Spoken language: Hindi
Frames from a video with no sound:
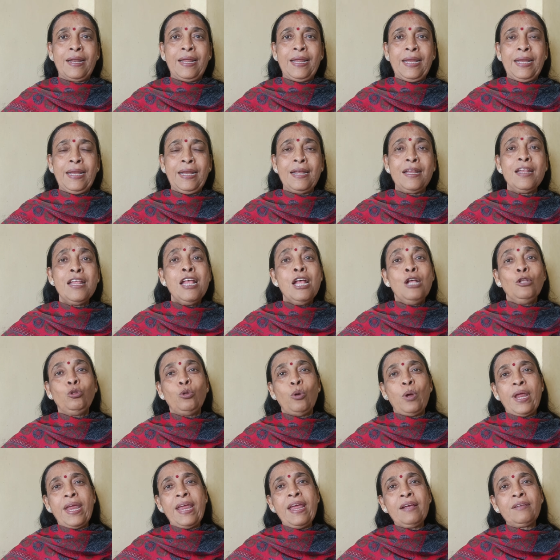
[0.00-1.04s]
रहे हैं
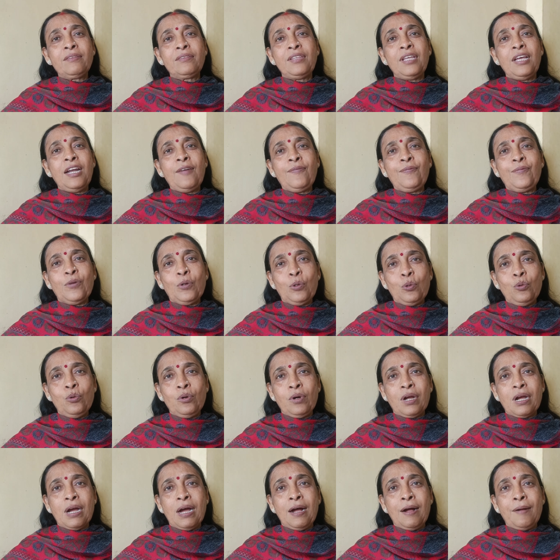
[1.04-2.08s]
तो एक तरफ
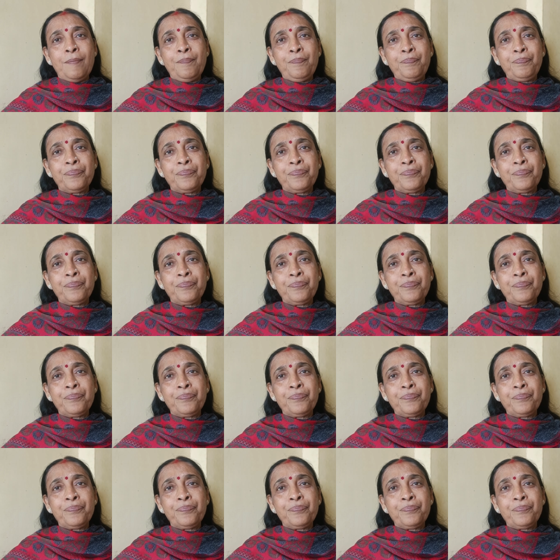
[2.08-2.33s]
उनका